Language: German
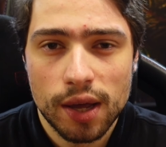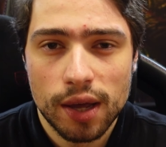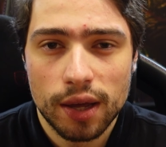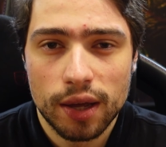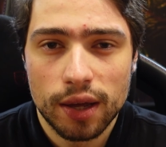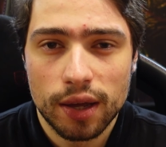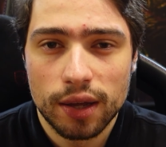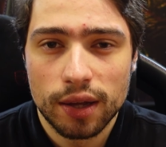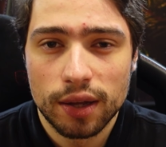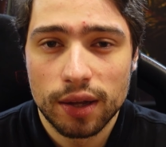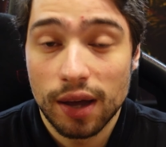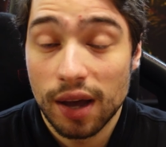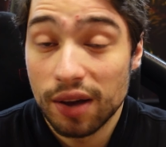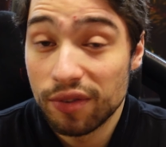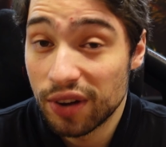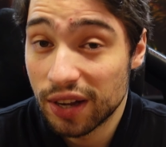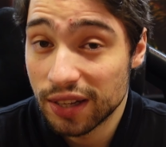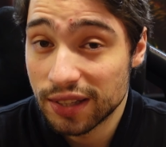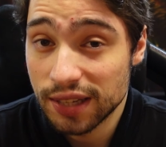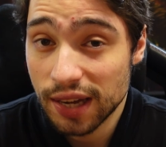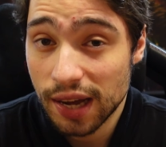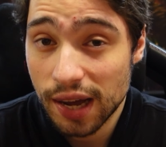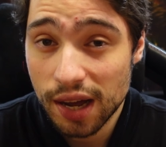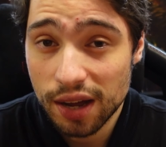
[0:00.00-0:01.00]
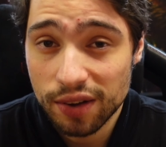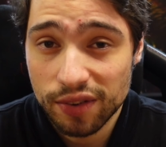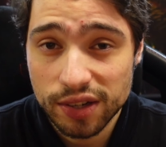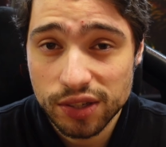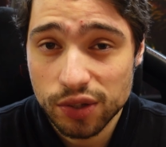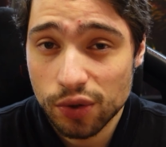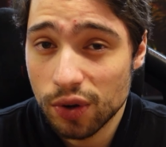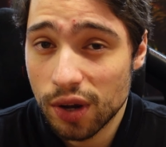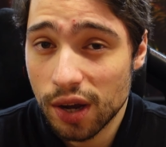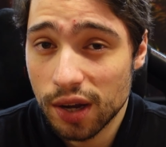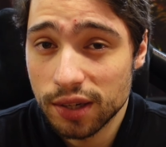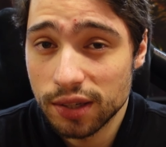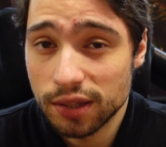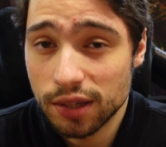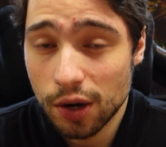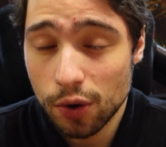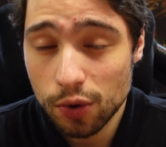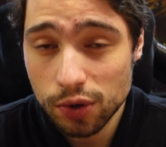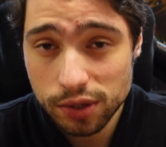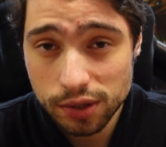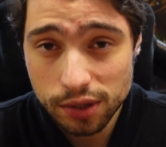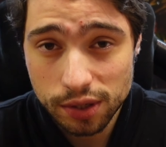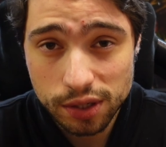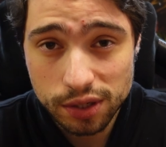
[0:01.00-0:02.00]
Äh, Avatar, was noch gar nicht
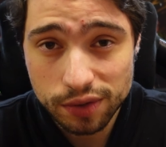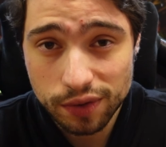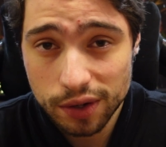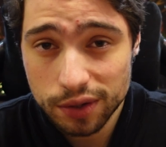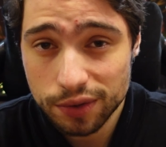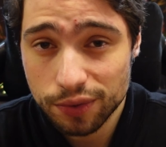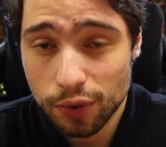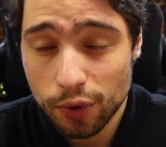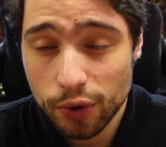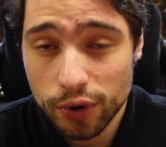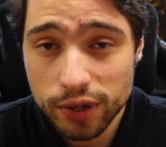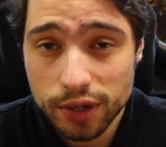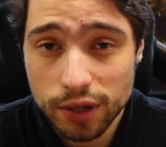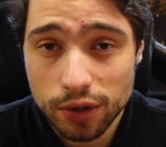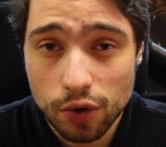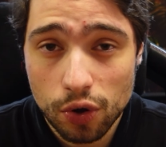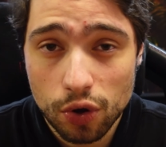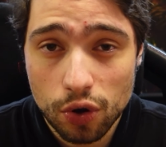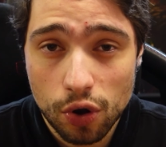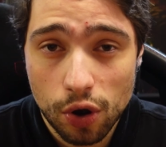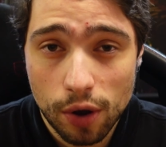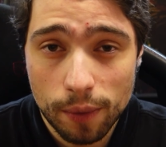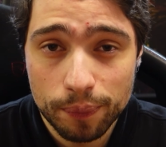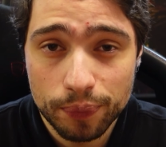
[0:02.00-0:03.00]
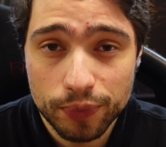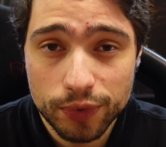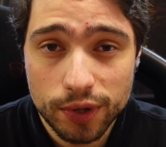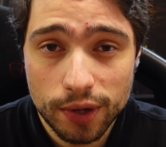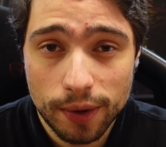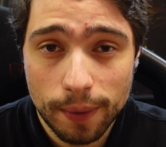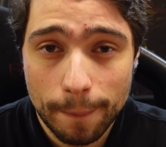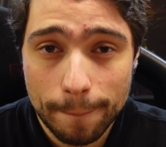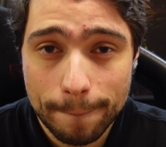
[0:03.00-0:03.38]
draußen ist, was für euch ja noch kommt.